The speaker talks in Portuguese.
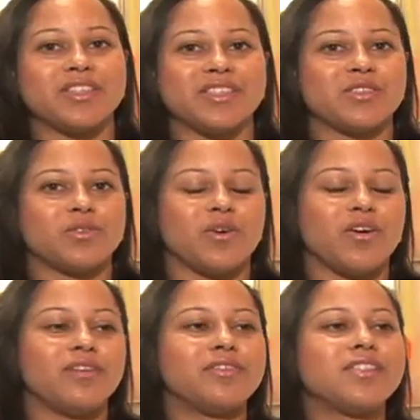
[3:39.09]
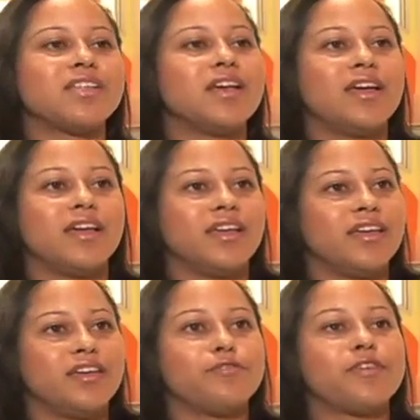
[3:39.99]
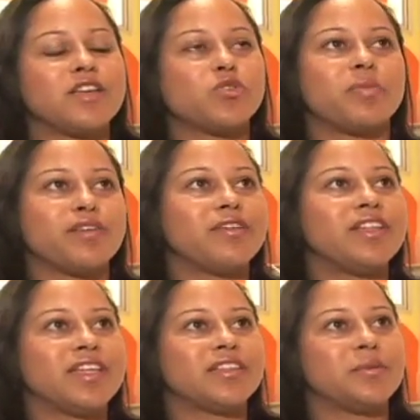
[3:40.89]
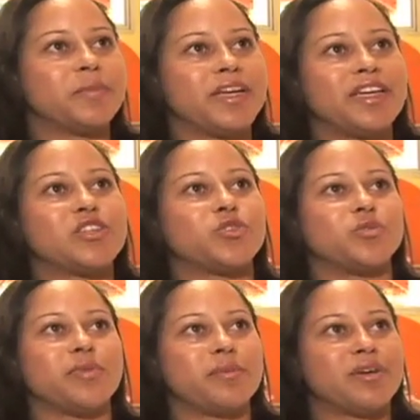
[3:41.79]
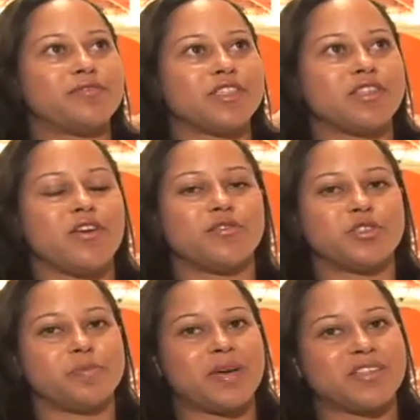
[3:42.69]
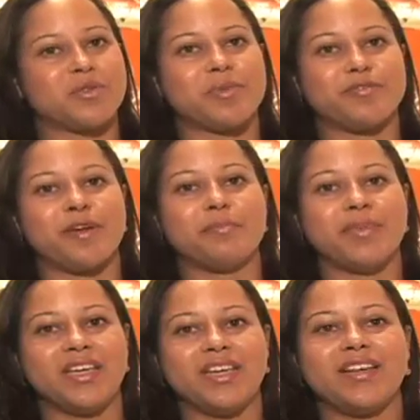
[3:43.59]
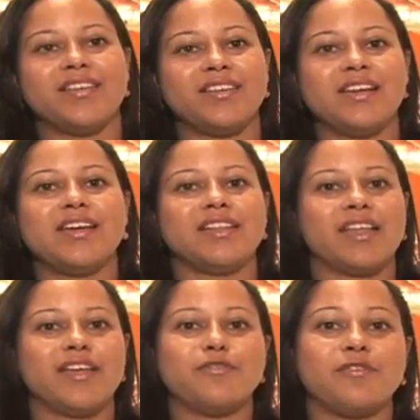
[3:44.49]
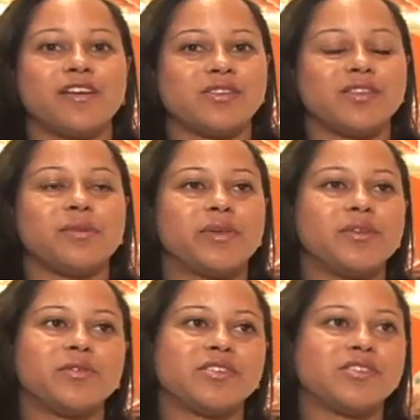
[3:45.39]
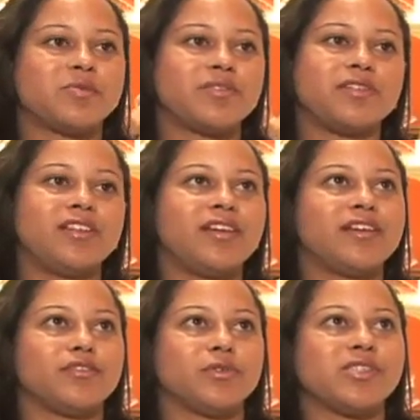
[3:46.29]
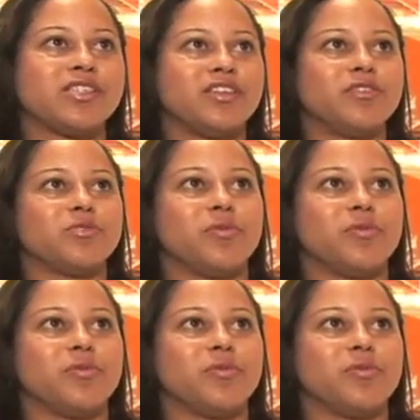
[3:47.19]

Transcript: coisas novas e faço para vender também, ajudo minha mãe a fazer ovos de Páscoa para a família, né? E faço também coisas para vender, docinhos,